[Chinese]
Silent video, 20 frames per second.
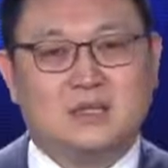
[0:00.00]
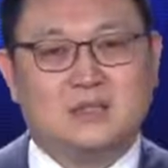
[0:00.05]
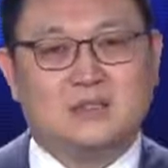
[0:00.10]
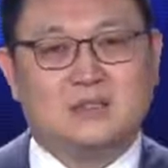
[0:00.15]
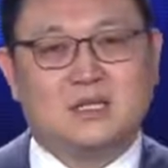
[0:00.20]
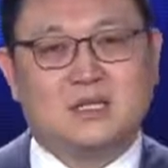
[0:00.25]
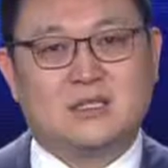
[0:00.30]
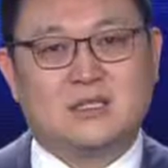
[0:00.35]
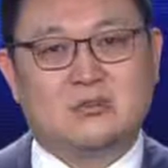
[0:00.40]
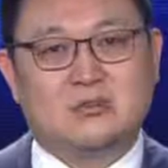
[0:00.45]

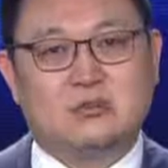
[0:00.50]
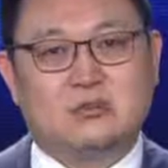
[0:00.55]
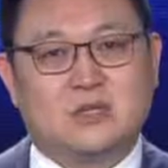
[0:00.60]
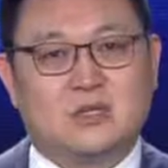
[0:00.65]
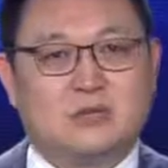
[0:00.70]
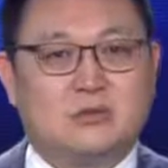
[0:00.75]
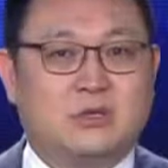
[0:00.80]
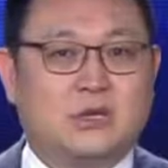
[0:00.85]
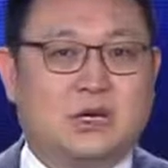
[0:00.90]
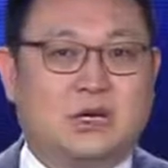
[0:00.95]
电视剧
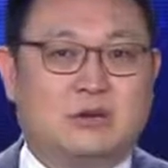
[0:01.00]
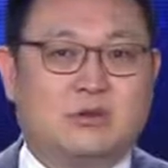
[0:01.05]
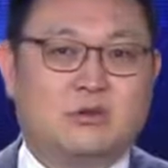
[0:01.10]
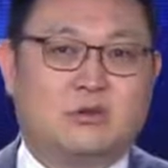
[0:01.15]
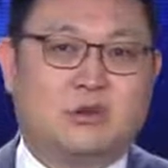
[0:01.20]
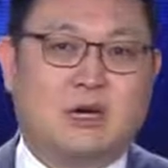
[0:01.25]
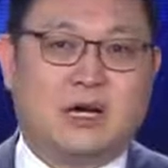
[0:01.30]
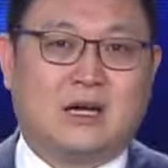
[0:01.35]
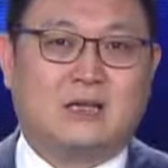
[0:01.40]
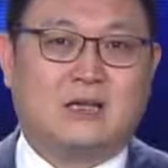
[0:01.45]
都挺好
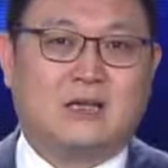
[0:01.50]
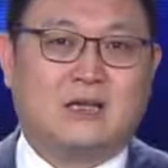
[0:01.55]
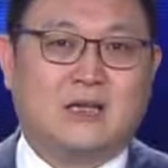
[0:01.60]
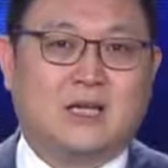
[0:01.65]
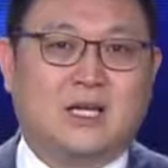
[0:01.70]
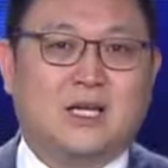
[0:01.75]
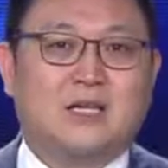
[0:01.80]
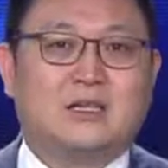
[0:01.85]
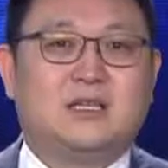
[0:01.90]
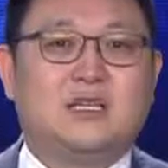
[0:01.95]
说啊，
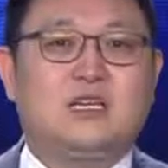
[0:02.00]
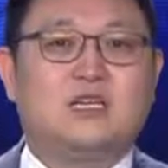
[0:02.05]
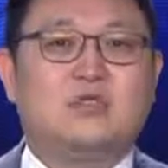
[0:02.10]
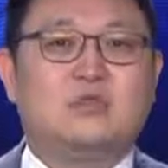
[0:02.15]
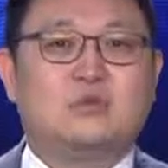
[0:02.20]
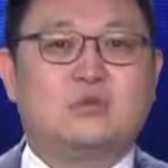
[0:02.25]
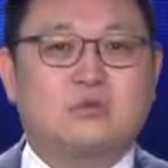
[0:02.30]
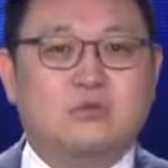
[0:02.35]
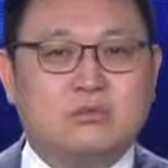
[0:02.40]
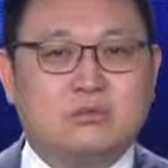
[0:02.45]
你
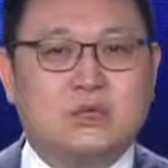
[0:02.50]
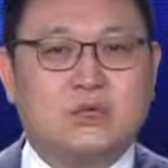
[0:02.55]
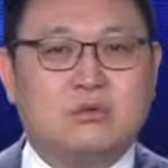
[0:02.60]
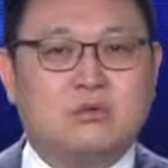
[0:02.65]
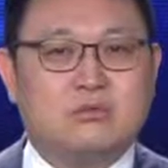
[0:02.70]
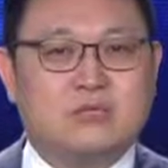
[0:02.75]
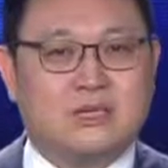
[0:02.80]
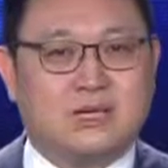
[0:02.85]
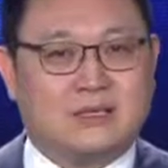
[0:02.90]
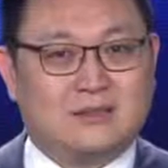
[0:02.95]
足
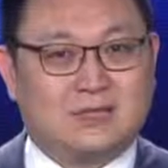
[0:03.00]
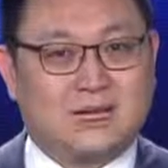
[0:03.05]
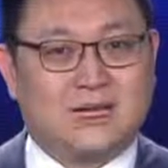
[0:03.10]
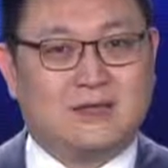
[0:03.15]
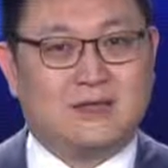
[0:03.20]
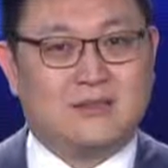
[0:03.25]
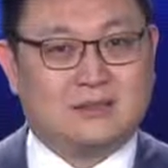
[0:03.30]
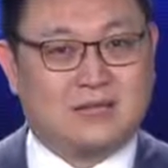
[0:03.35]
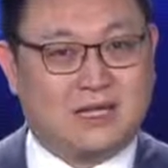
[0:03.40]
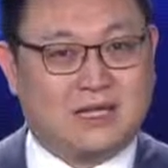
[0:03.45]
够强大
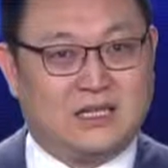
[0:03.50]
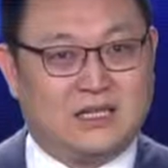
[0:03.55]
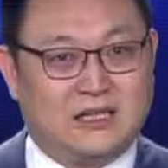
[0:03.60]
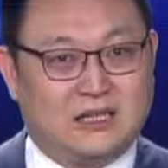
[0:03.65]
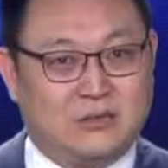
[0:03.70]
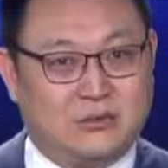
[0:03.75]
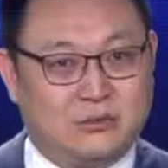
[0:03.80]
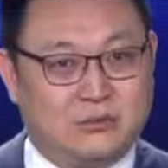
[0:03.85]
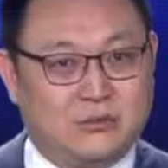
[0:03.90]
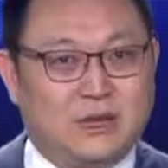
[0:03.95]
了才能
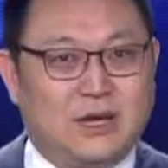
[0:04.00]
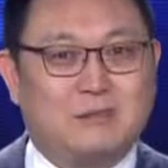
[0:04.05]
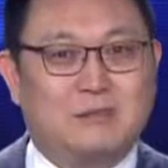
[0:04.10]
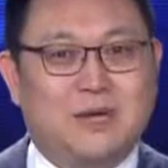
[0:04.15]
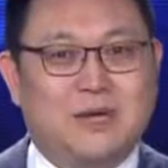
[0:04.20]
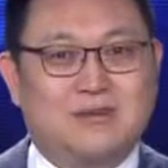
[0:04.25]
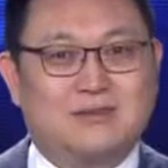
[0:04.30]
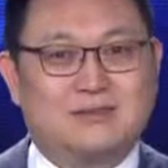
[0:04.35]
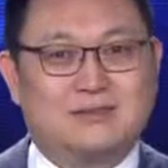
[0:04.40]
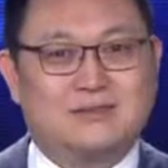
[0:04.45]
够圆
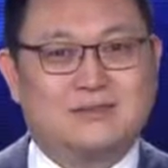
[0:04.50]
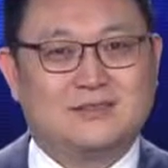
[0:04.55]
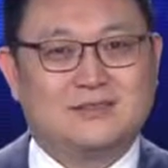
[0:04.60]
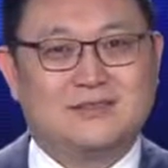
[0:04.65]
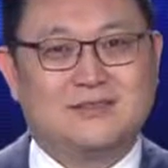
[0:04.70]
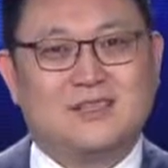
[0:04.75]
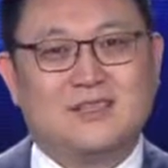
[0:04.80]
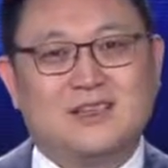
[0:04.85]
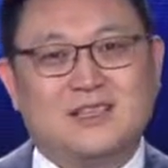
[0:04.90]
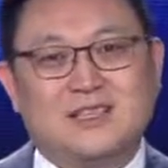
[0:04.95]
满。
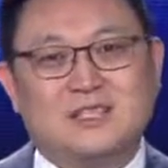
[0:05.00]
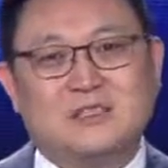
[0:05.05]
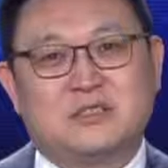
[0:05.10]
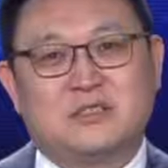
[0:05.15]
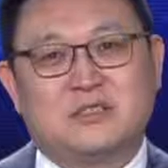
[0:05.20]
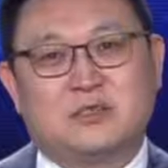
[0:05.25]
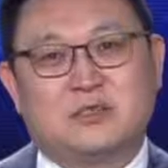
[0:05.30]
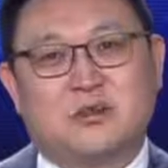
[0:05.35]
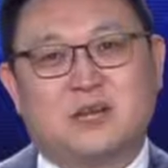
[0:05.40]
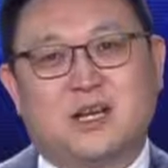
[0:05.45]
这个意
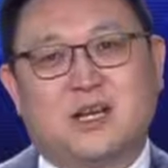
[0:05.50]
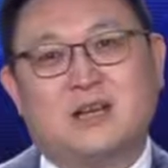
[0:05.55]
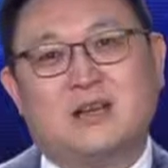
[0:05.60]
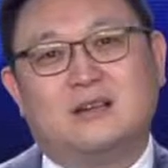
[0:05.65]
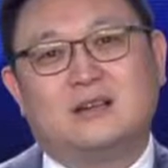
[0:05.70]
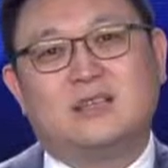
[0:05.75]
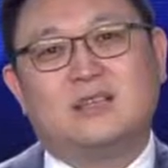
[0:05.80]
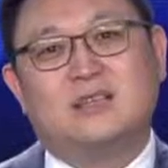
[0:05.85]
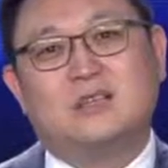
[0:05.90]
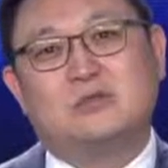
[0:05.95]
思说啊，
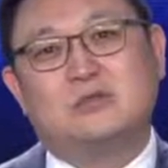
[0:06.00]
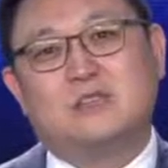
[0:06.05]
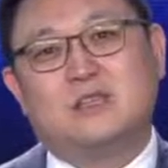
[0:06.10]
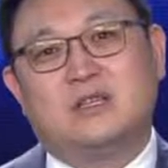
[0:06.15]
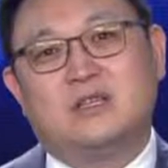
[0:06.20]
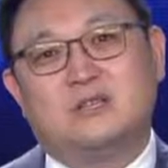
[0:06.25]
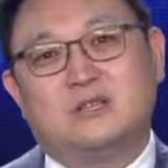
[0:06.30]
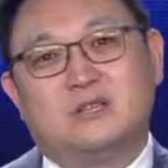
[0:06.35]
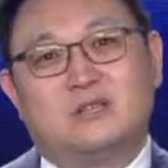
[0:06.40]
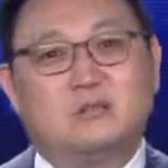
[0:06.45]
你有
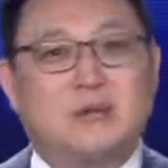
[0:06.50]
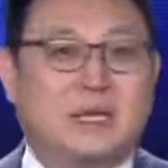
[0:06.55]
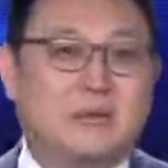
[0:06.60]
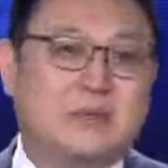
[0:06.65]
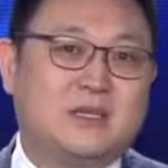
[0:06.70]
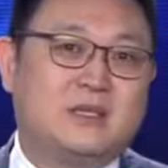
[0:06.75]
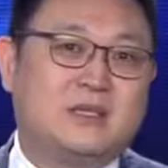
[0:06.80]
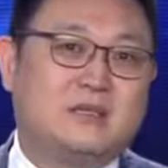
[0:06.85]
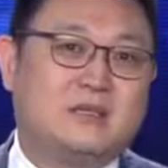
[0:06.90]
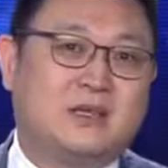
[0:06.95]
钱就能摆
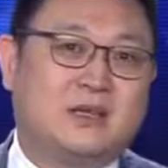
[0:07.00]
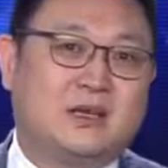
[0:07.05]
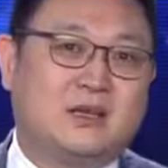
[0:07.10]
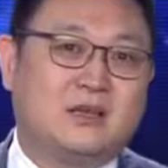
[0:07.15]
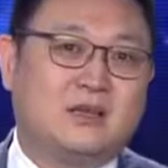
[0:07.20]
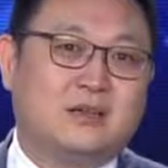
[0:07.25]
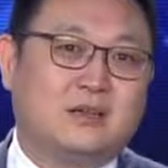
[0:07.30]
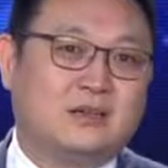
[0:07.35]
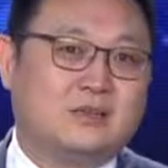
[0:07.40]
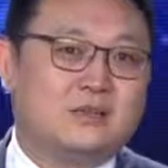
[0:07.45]
平一切，
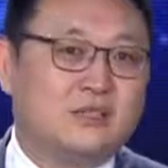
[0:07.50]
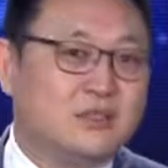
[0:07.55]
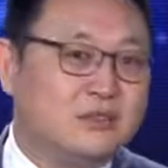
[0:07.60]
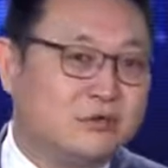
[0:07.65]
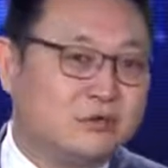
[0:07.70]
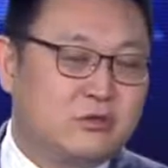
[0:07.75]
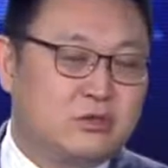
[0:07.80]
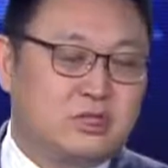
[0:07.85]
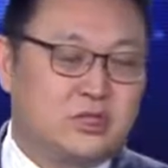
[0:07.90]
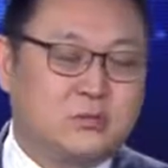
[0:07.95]
这
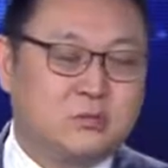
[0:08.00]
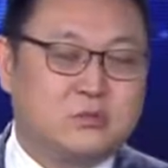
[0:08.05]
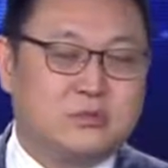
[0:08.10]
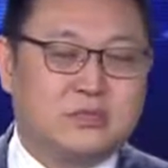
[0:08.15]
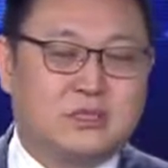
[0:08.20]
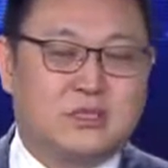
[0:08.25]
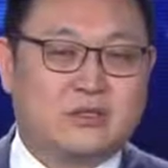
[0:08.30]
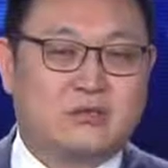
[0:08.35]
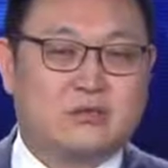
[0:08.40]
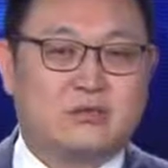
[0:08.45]
就是这部
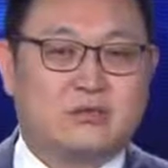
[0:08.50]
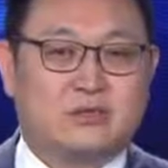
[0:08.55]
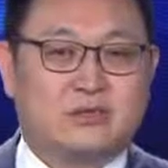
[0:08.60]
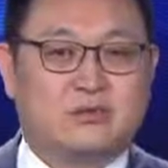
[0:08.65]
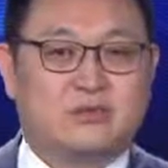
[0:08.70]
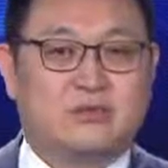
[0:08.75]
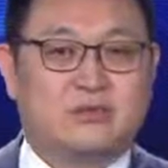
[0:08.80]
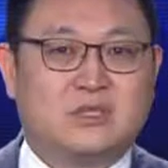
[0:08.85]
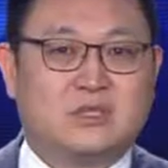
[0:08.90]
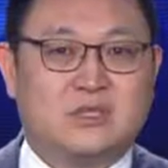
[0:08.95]
电视剧的
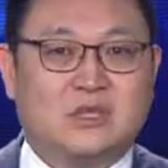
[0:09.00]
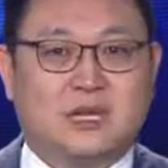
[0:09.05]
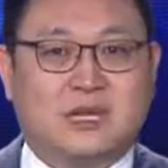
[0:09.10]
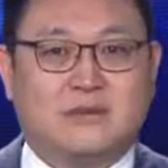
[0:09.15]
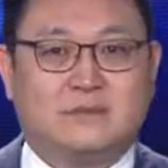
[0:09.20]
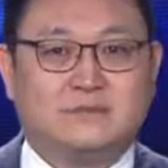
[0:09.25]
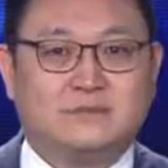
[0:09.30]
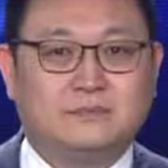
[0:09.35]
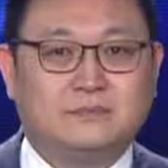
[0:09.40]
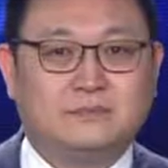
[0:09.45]
主题啊。